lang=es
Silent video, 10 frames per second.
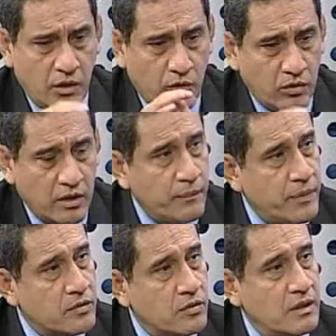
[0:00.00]

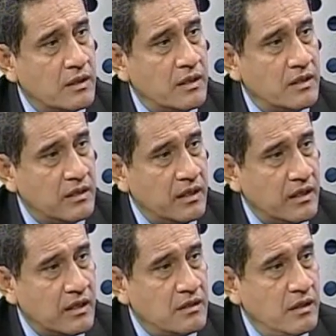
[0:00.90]
ninguna persona que
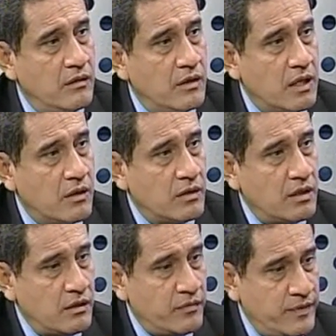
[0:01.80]
esté ejerciendo el cargo
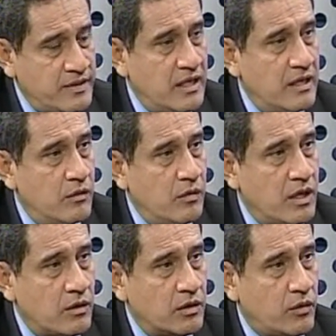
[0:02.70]
de fiscal
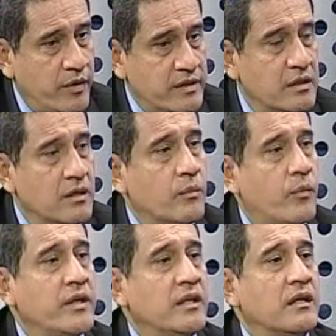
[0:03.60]
o cargo de juez
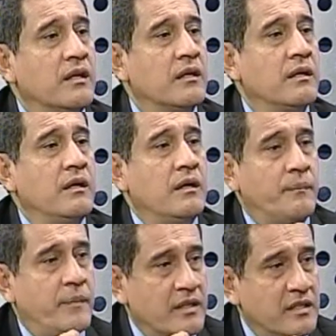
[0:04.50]
puede tener
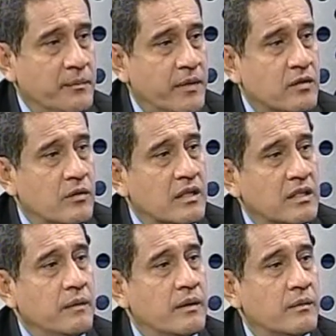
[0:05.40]
participación
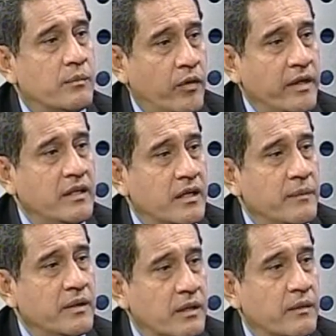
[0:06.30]
activa
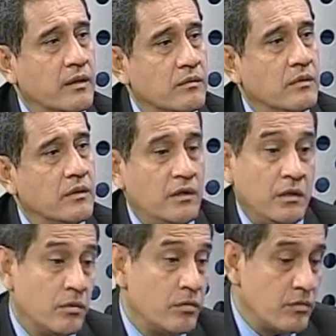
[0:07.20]
políticamente hablando.
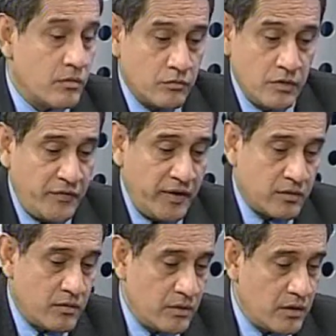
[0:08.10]
Y eso, una
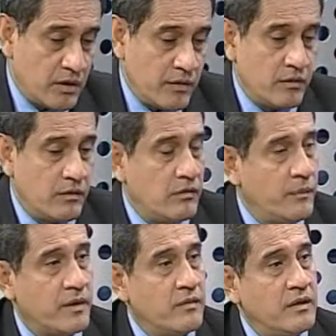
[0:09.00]
afiliación y es una,
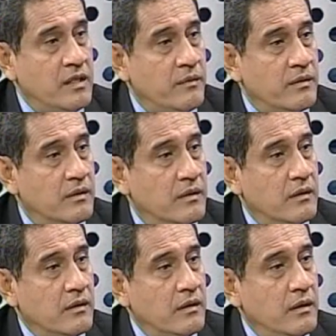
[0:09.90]
participación activa.
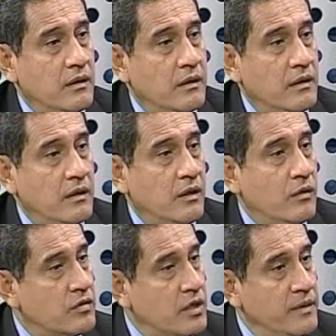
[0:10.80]

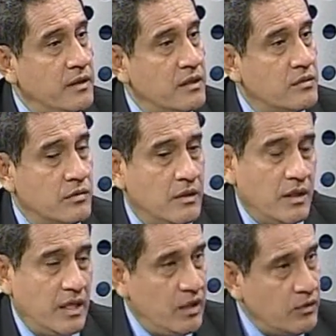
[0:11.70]
Y, no solamente eso,
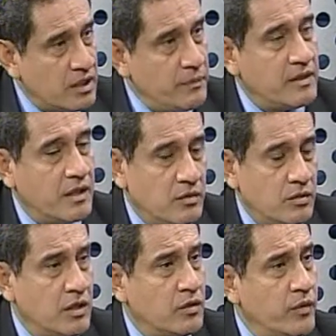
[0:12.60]
en nuestra
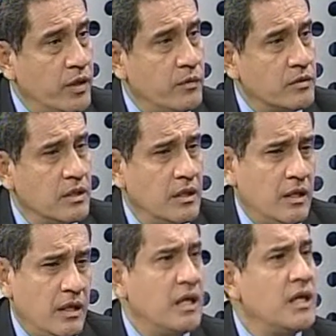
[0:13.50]
investigación descubrimos,
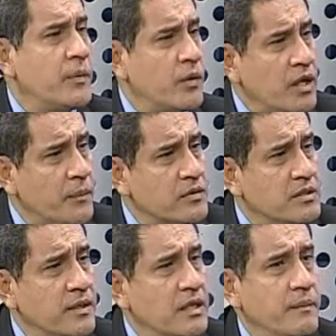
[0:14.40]
en el Perú hay
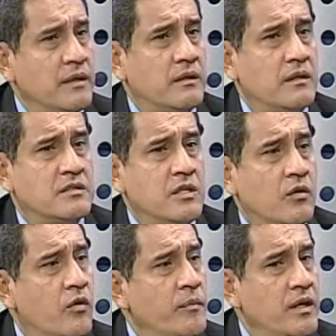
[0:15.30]
aproximadamente
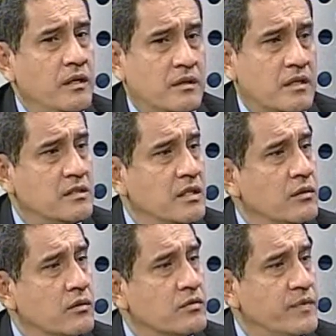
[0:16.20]

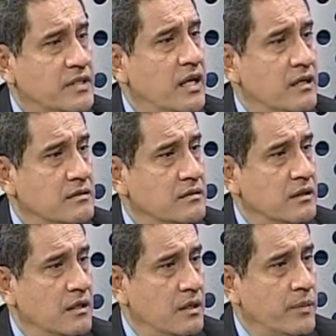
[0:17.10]
5.300 fiscales
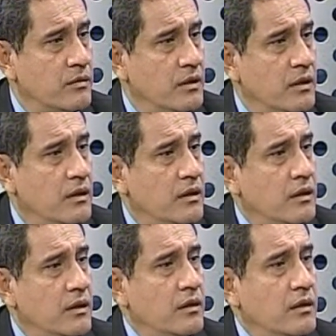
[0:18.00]
en el Perú. Entre
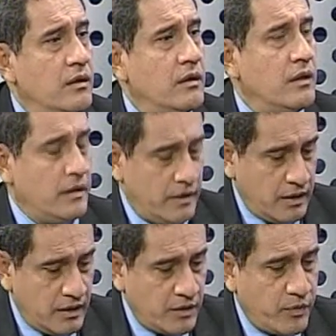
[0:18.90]
titulares y
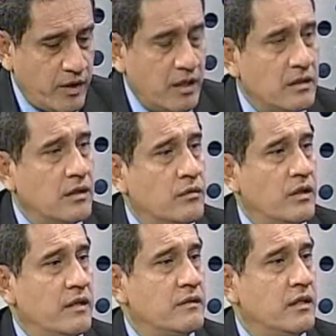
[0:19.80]
provisionales. Entre fiscales y
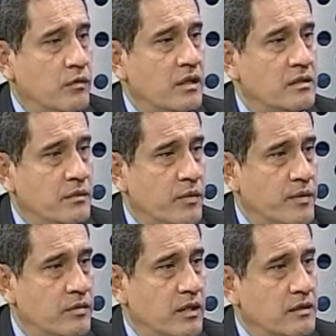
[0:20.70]
titulares, titulares y
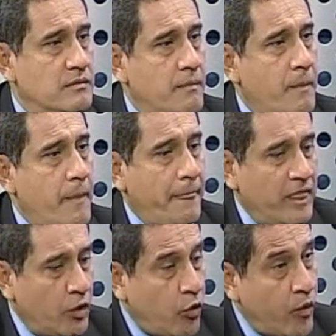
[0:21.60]
provisionales
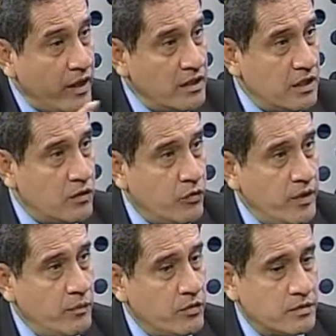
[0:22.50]
de los cuales
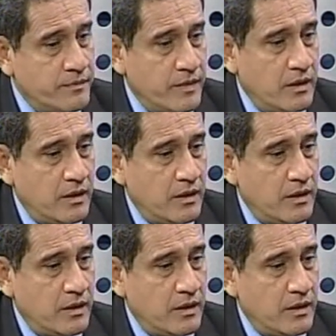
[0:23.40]
descubrimos